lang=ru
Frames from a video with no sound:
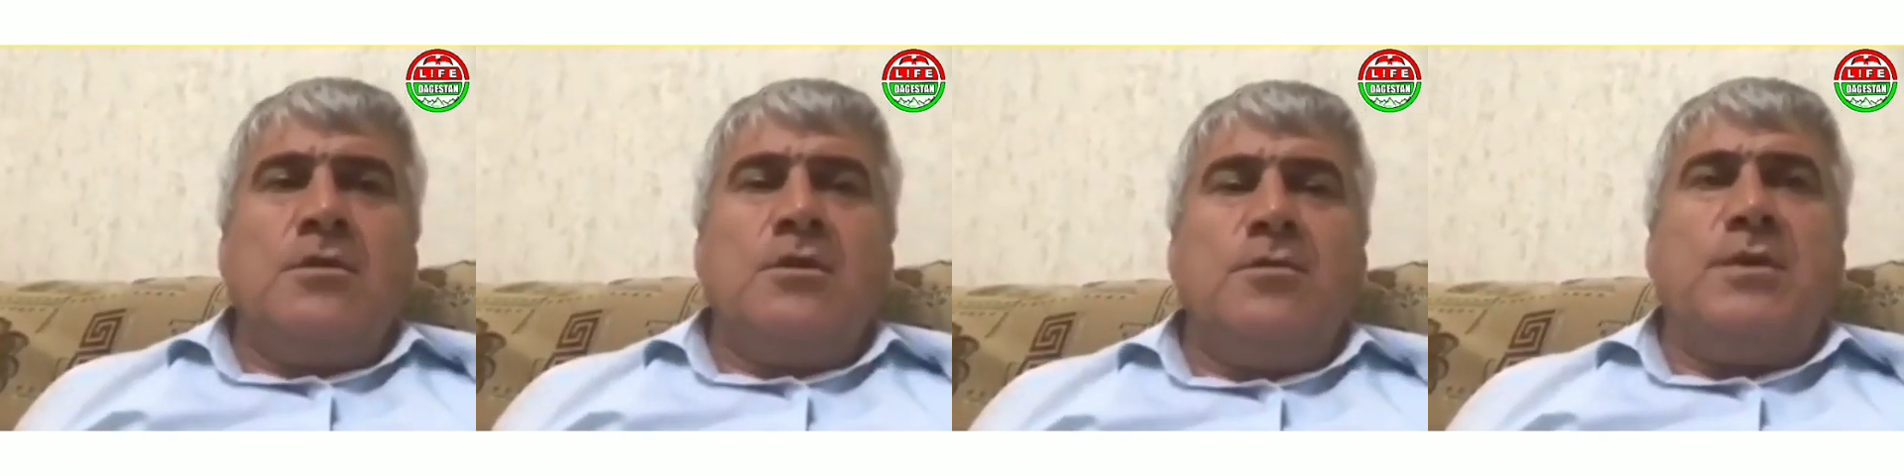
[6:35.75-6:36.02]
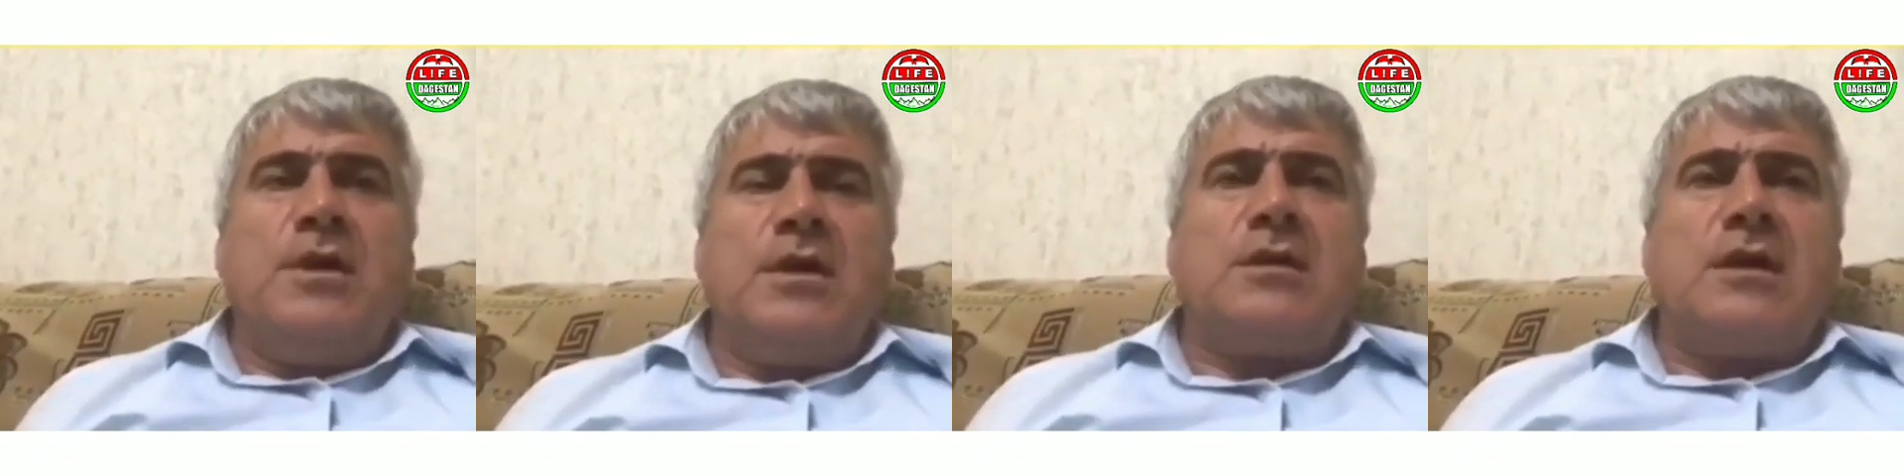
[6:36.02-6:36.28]

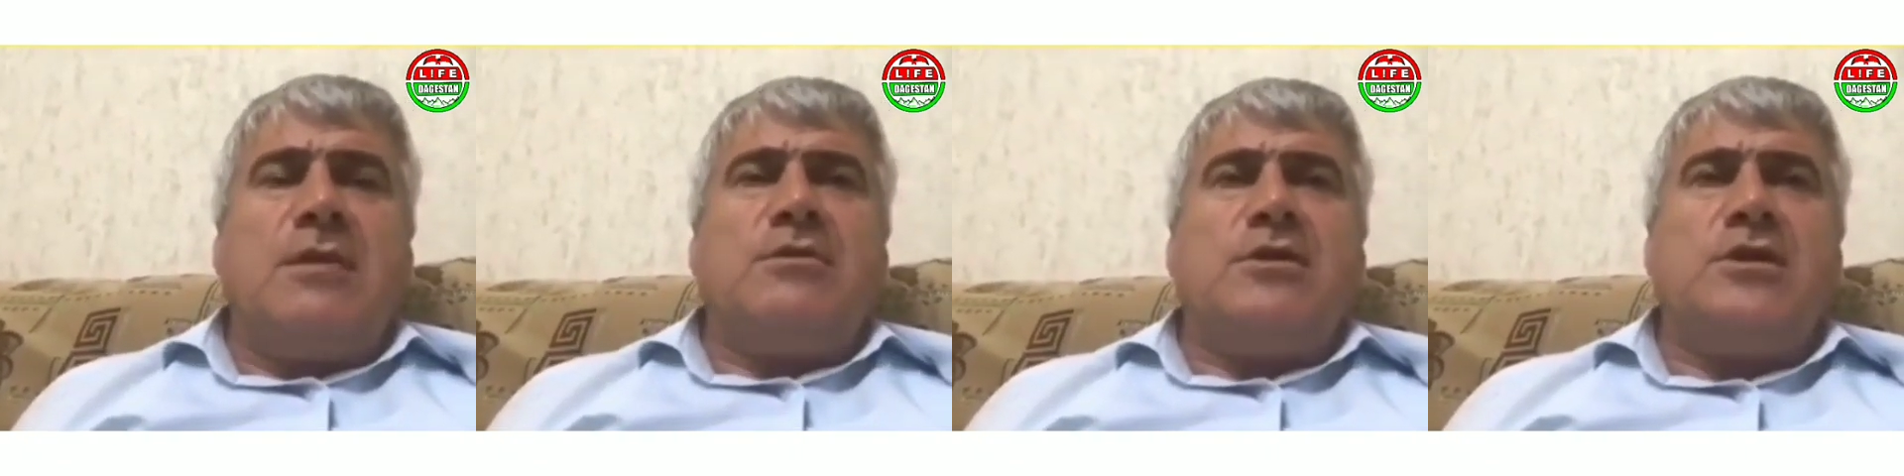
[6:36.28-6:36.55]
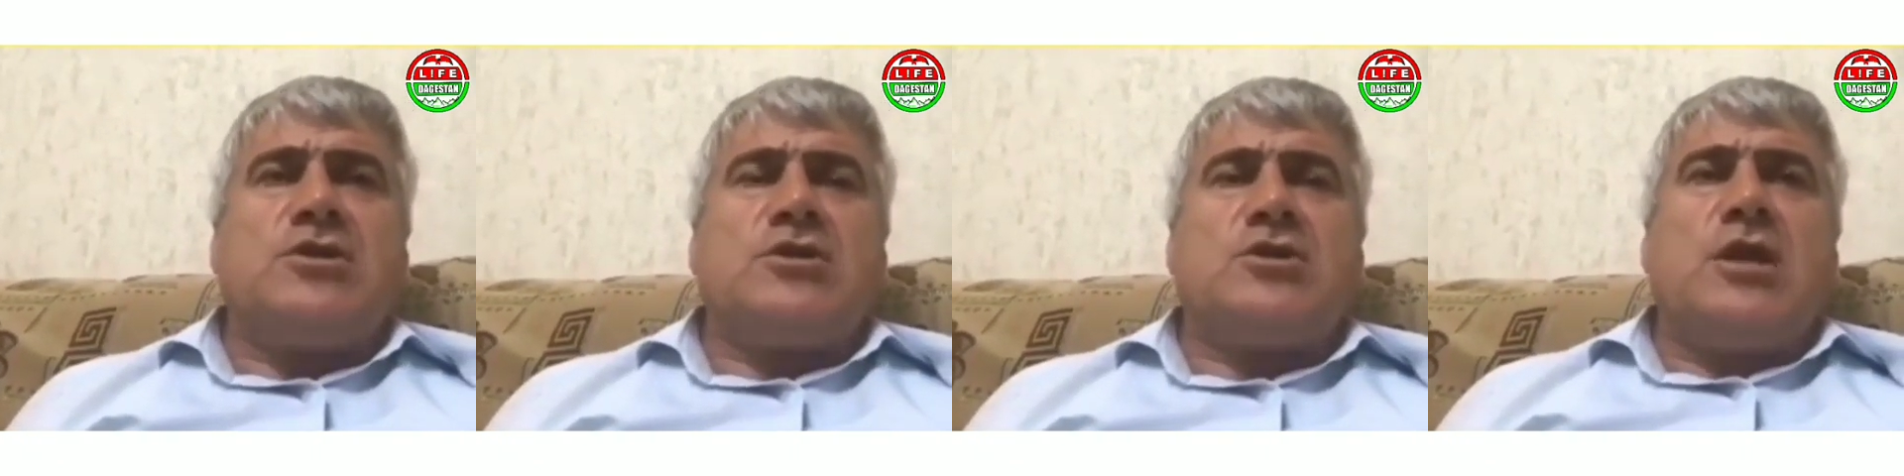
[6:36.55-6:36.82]
Теперь там
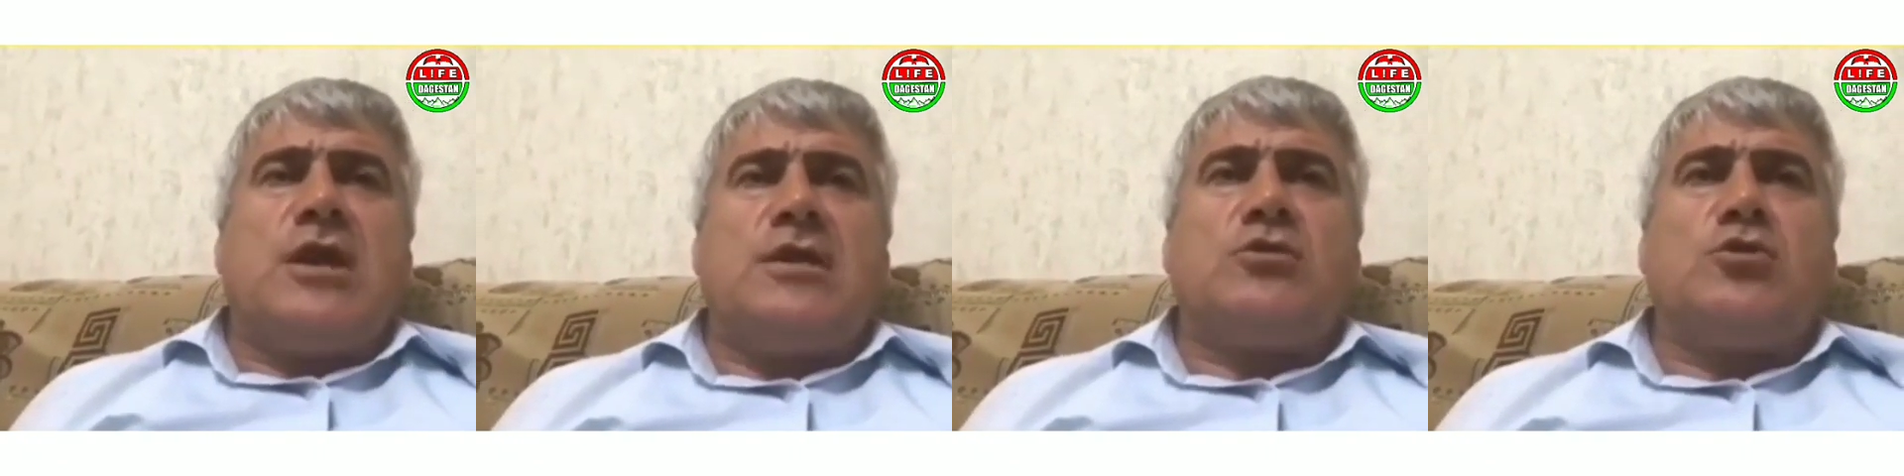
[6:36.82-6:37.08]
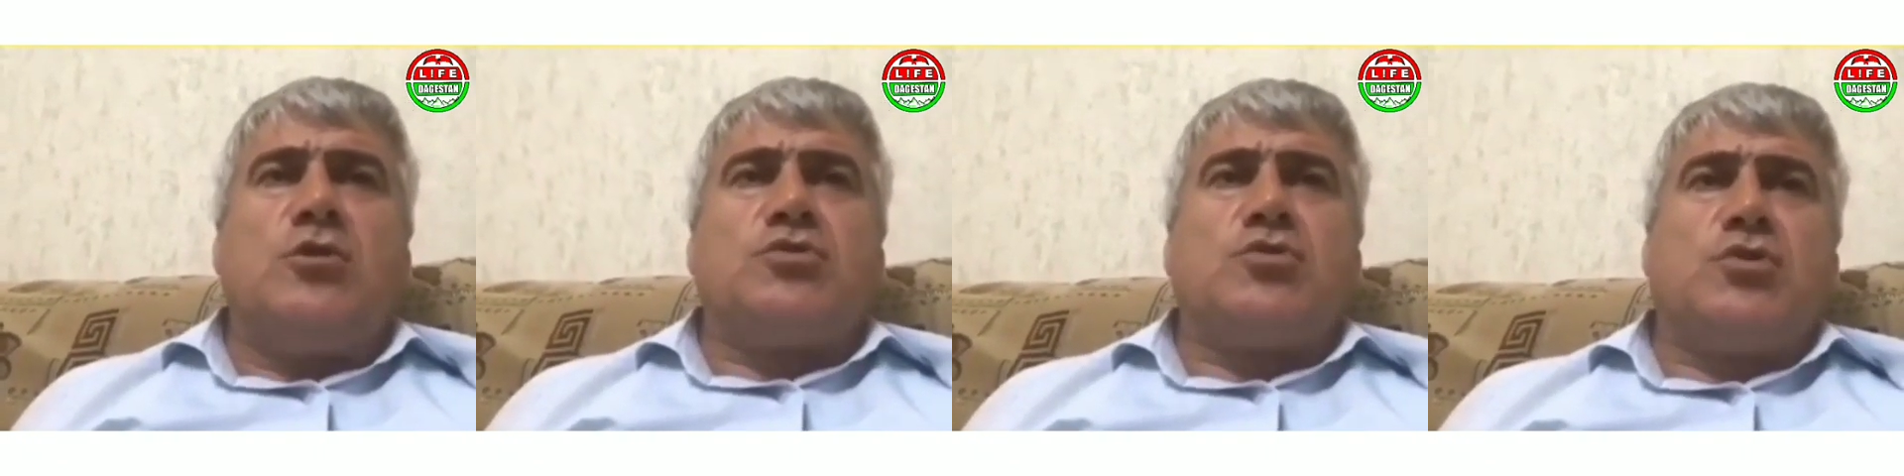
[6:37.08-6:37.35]
речь шла о
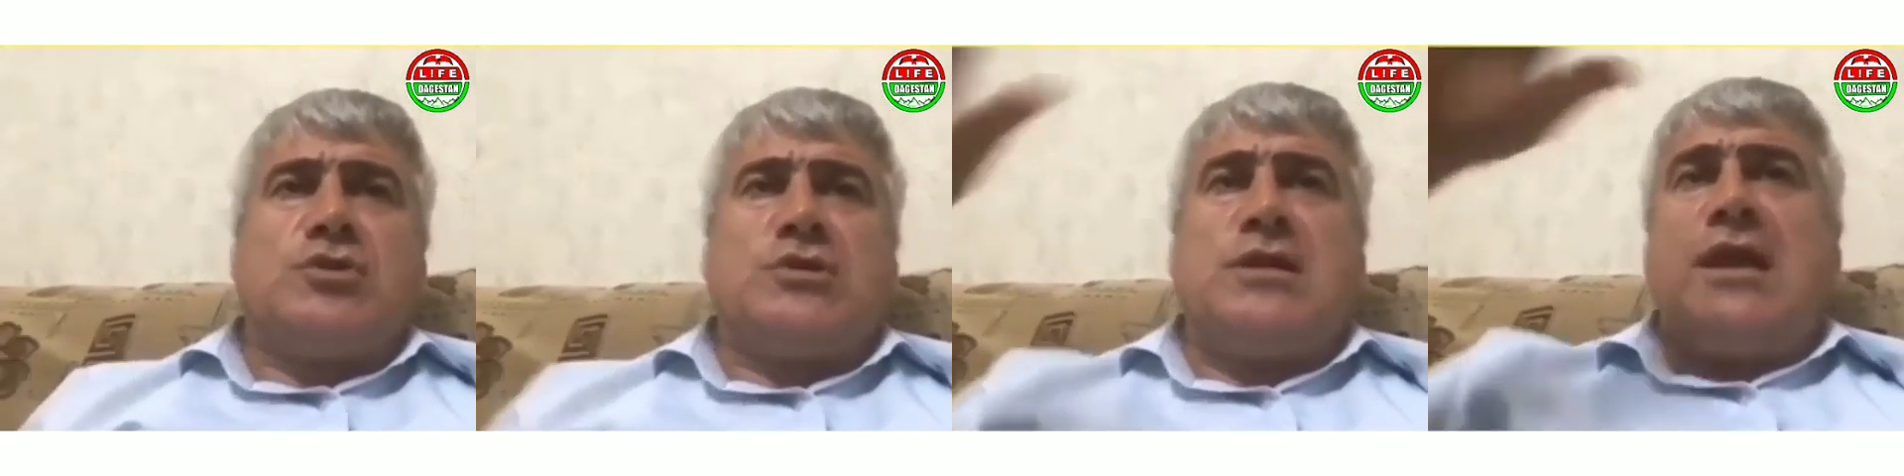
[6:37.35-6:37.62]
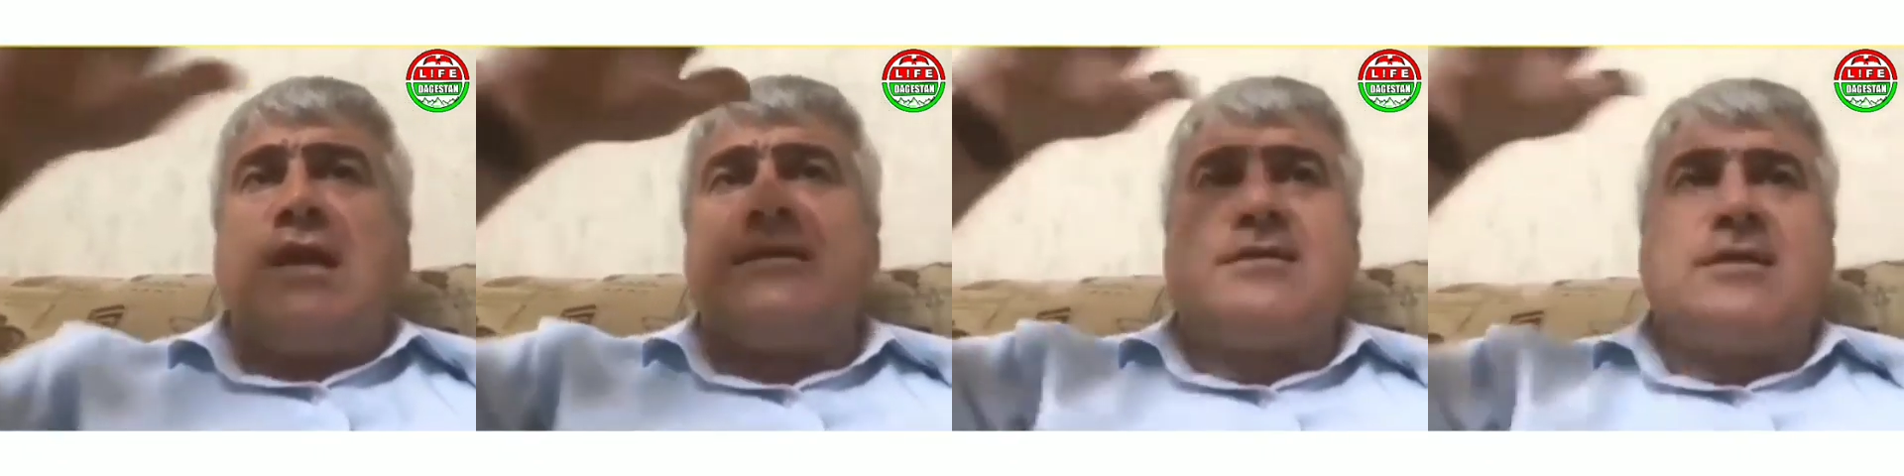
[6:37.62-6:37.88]
том, что
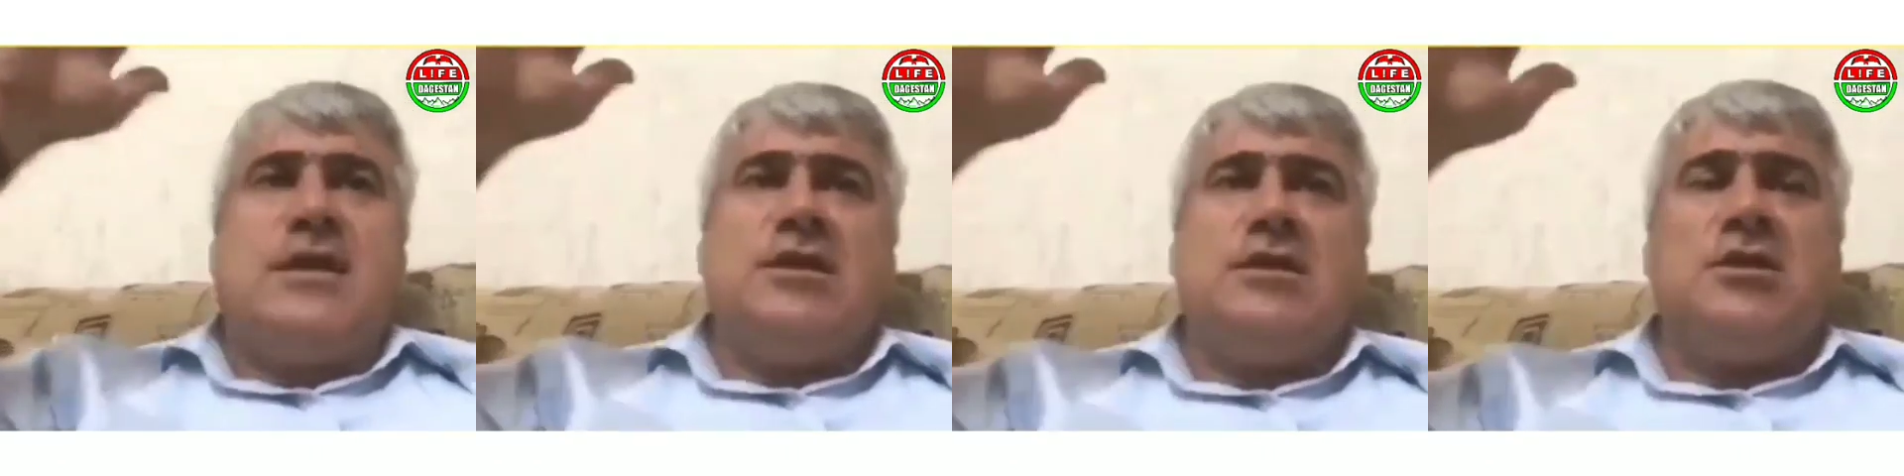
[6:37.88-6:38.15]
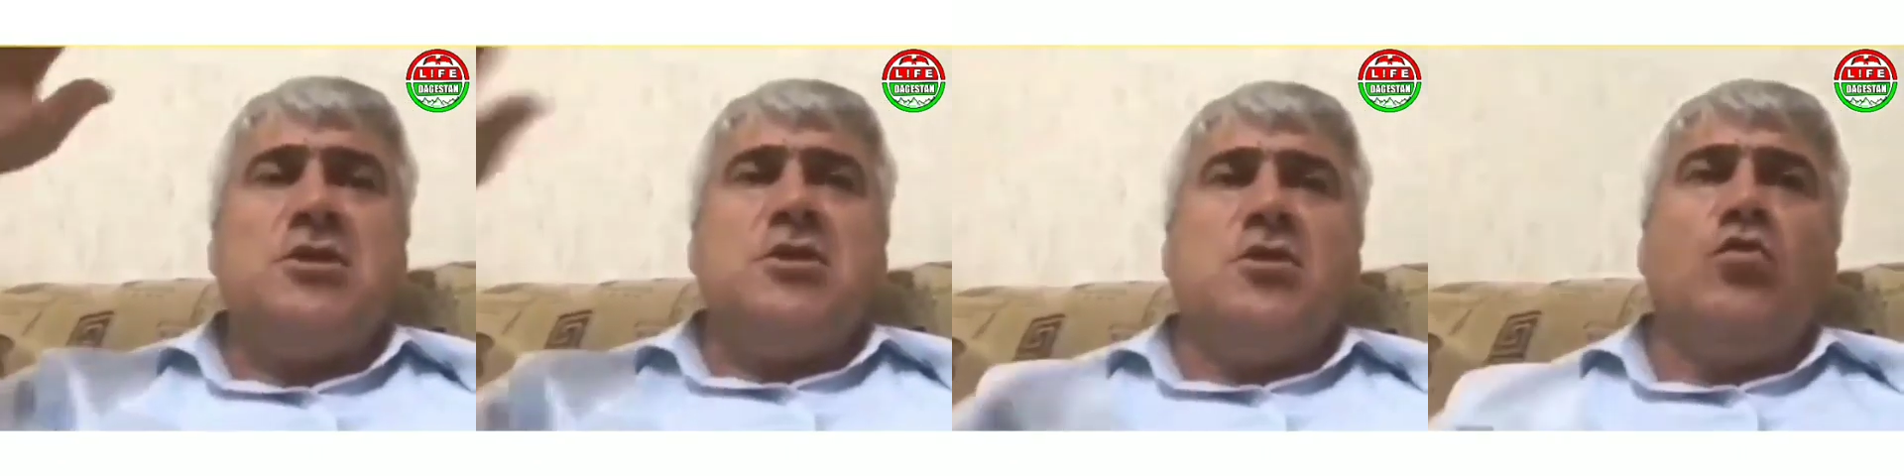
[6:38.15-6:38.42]
знак стоит,